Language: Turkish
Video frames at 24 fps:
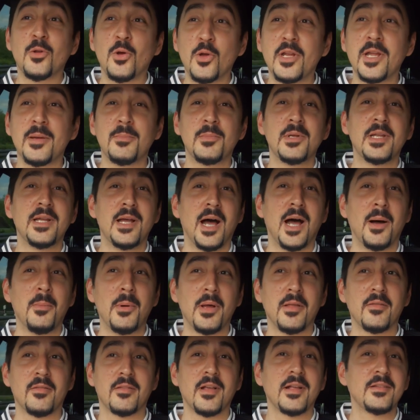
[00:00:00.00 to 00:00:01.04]
önemli
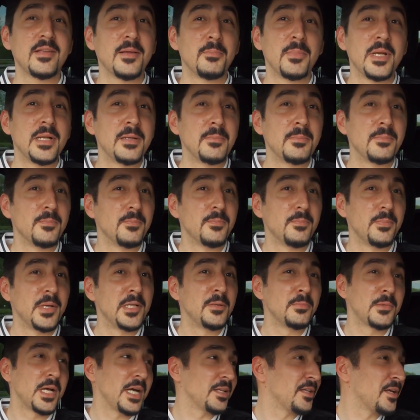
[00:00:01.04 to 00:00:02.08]
ama zaten benim
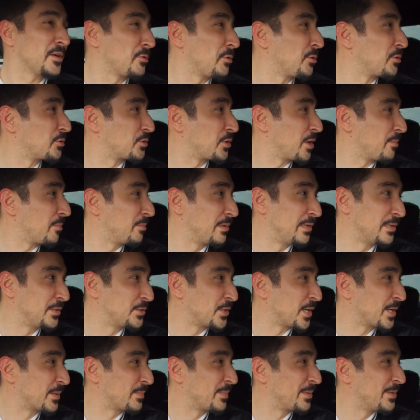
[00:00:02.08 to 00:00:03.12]
benim kadar
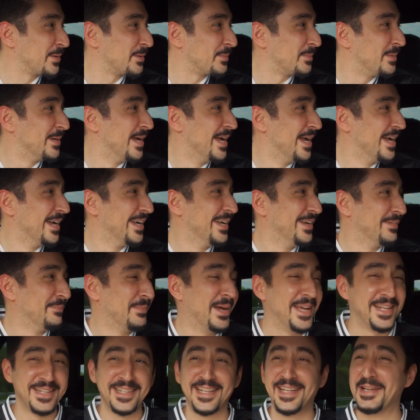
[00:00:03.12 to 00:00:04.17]
konuşabilecek biliyor musun? Belki
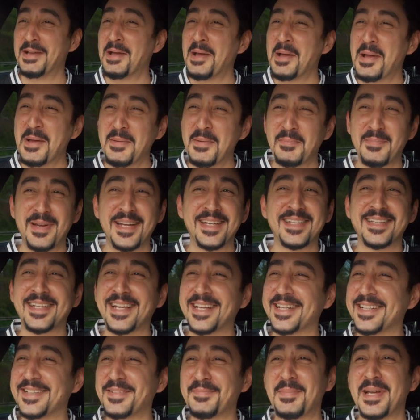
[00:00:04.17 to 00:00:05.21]
daha iyisi belli benden,
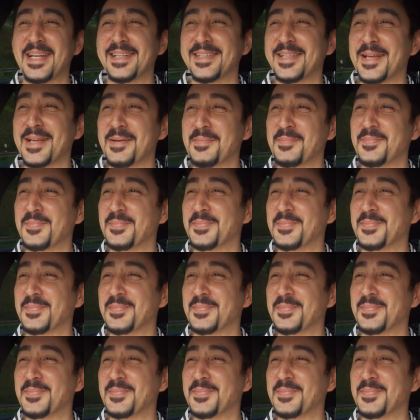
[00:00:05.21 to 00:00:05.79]
olmaz. Benden